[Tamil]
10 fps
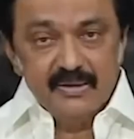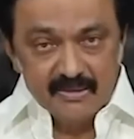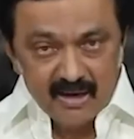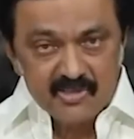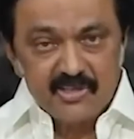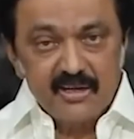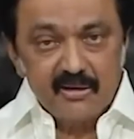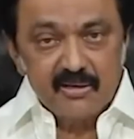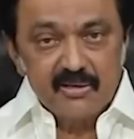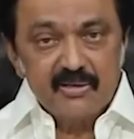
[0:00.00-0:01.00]
இந்த ஆட்சியில்
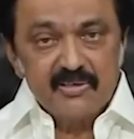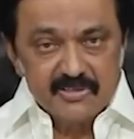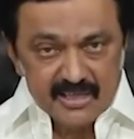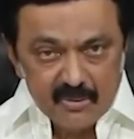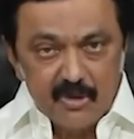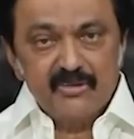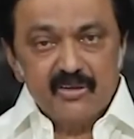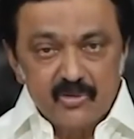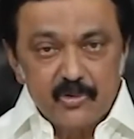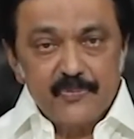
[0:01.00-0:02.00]
செயல்படுத்தி
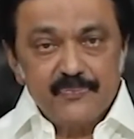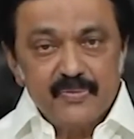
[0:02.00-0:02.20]
இருக்கிறோம்